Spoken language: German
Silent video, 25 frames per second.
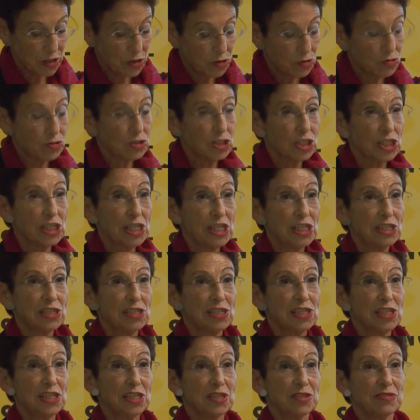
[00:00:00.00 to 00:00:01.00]
Und
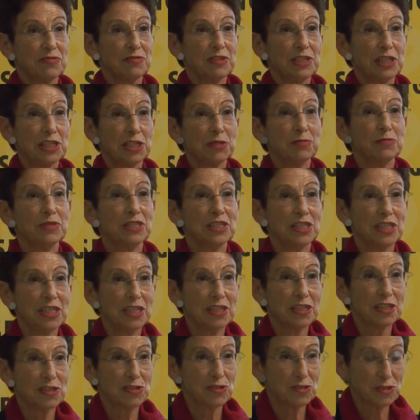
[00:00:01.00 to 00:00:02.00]
schließlich will ich mit
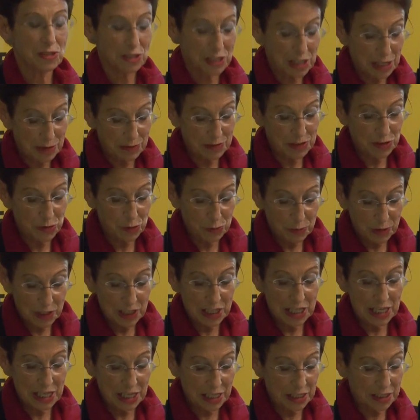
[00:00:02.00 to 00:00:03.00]
Ihnen zusammen
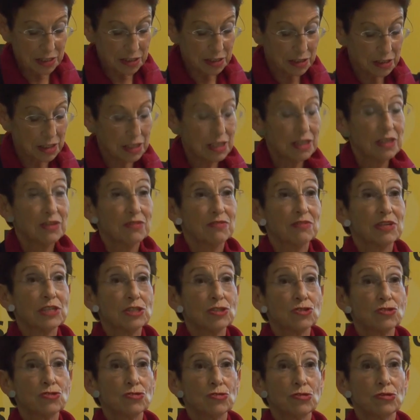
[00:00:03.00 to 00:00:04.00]
überlegen,
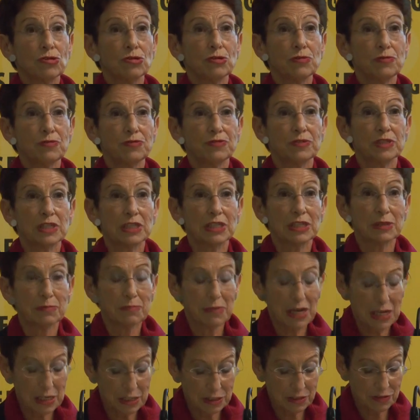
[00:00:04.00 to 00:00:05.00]
was zukünftig
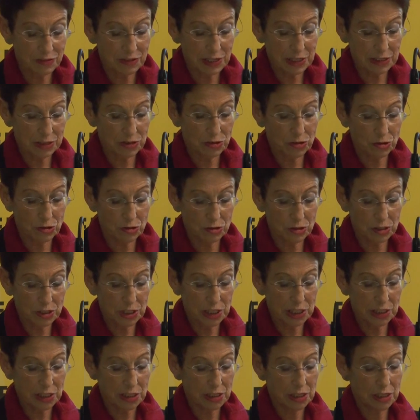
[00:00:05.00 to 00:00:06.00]
gemacht werden
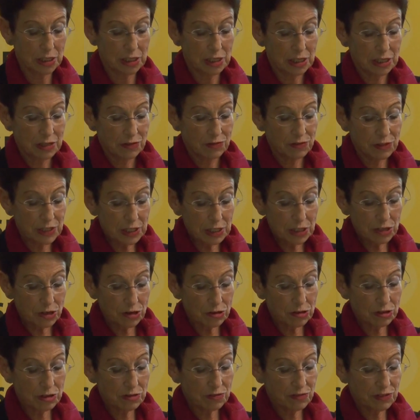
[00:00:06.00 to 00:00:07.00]
könnte. Wie
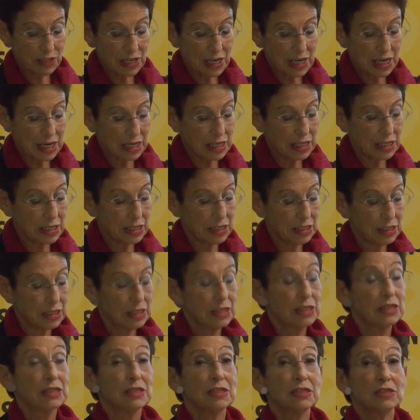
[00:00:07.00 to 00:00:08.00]
können wir alle
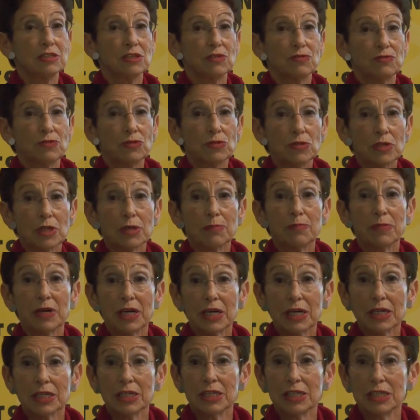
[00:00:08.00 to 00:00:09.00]
diese
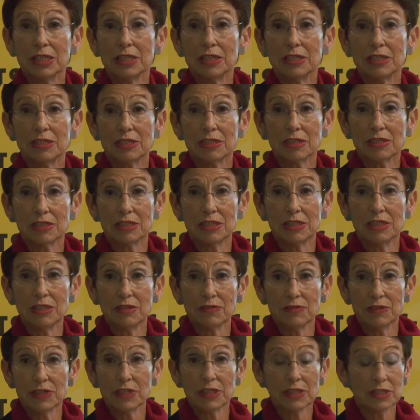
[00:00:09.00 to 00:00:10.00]
wunderbare
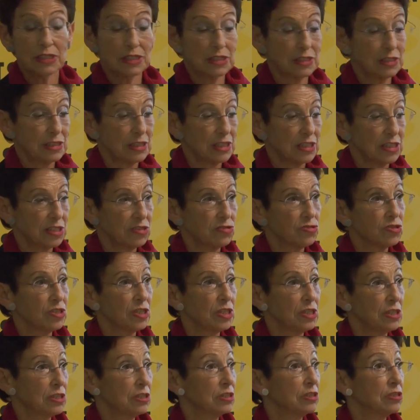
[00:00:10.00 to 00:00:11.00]
Initiative, diese
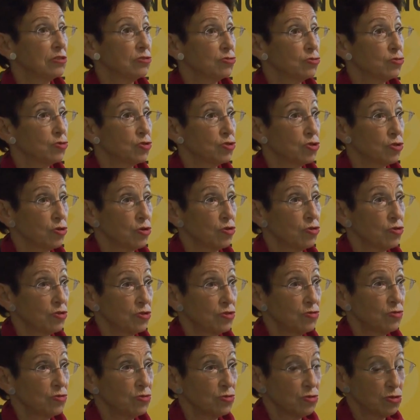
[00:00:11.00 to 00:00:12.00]
Institution
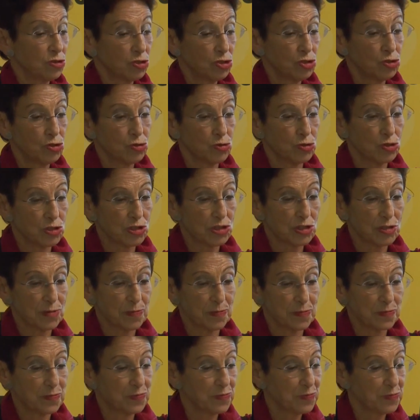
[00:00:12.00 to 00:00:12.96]
unterstützen?